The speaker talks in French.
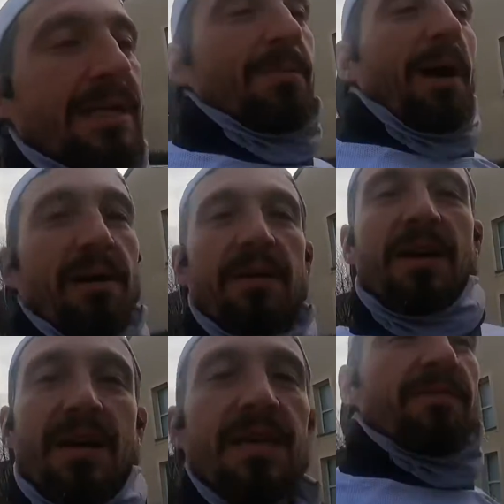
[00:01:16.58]
c'est pas grave,
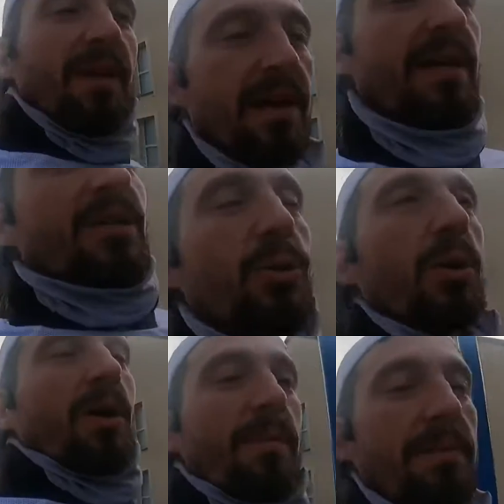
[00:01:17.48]
il fait
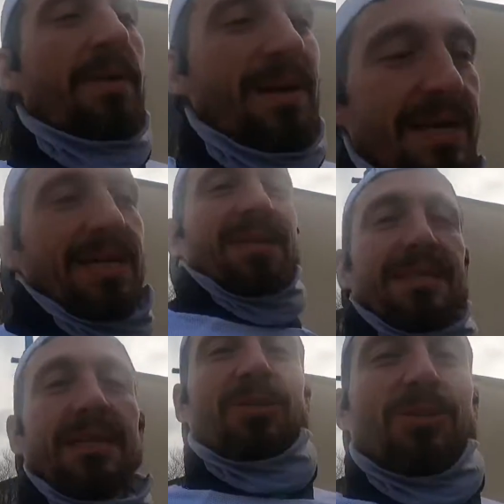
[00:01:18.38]
jour quand même,
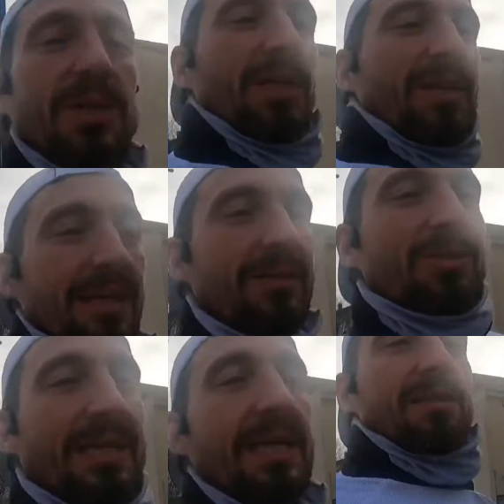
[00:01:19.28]
ça change de
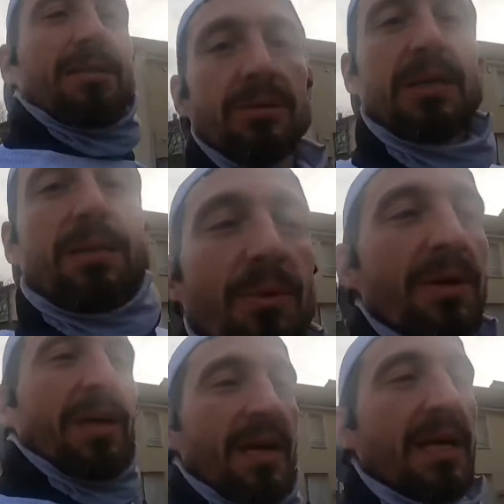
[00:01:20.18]
ces derniers entraînements
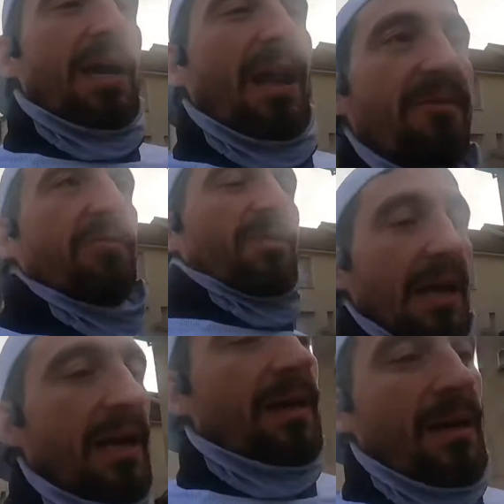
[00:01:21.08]
à la
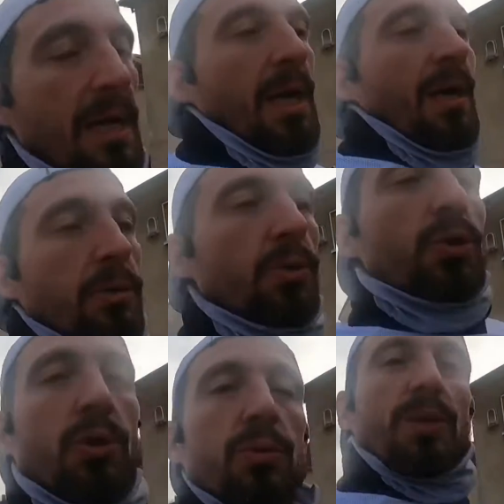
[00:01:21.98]
frontale. Donc
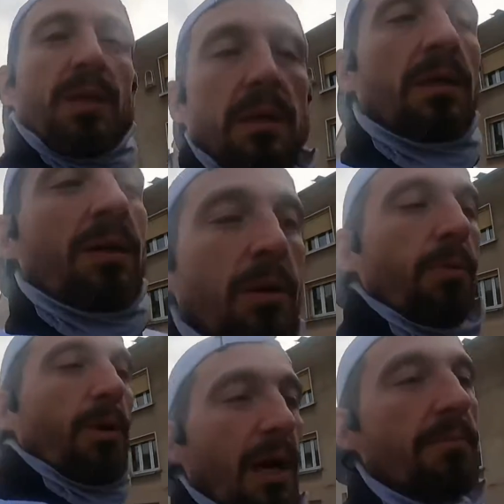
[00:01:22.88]
aujourd'hui, au
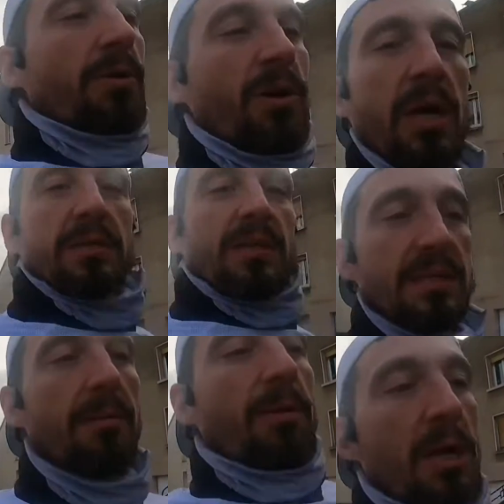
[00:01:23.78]
programme, assez
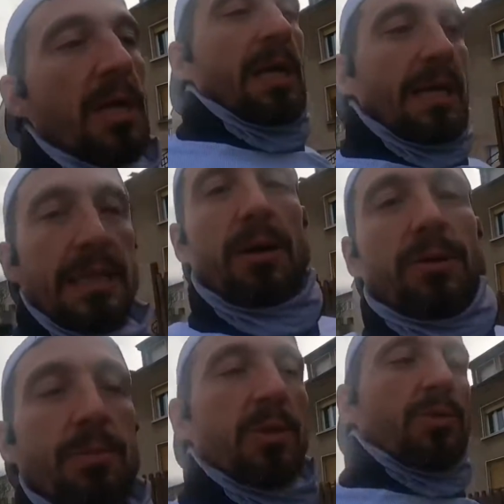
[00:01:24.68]
simple,
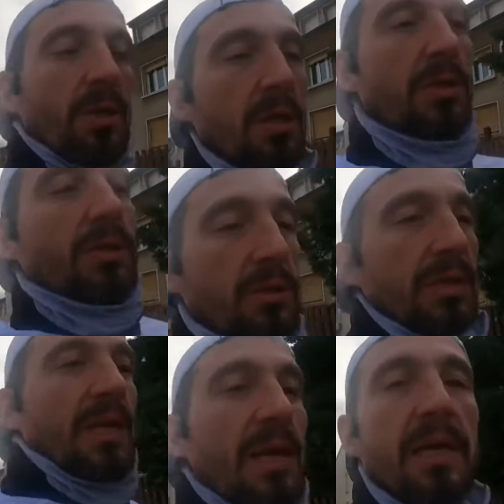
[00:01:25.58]
40 minutes,
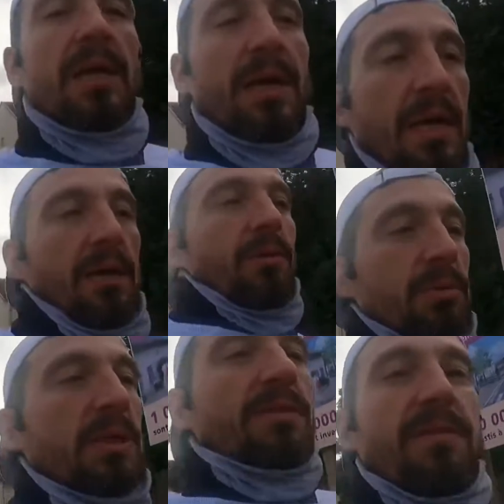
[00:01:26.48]
tranquille,
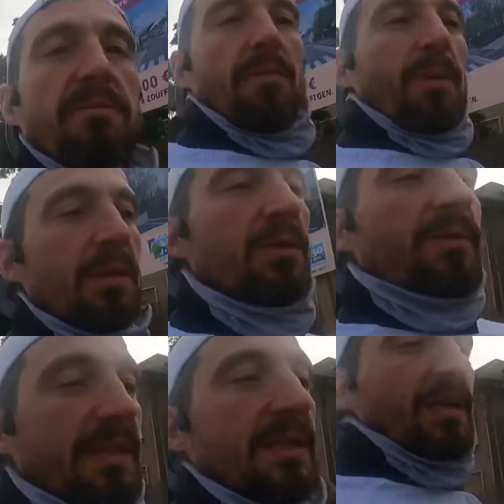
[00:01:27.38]
l'objectif ça ne va pas être de
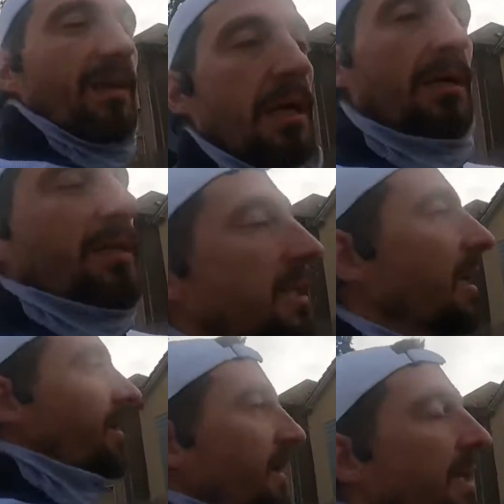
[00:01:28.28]
se fatiguer,
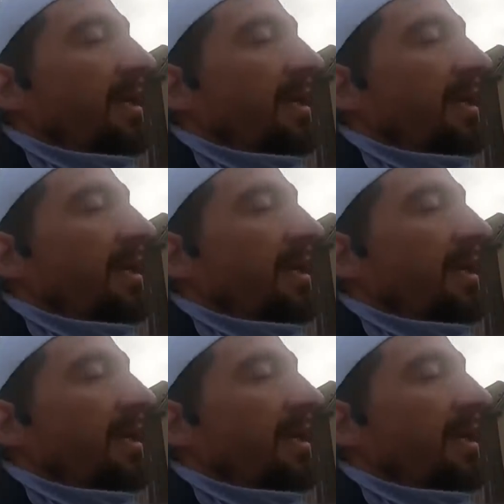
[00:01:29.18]
déjà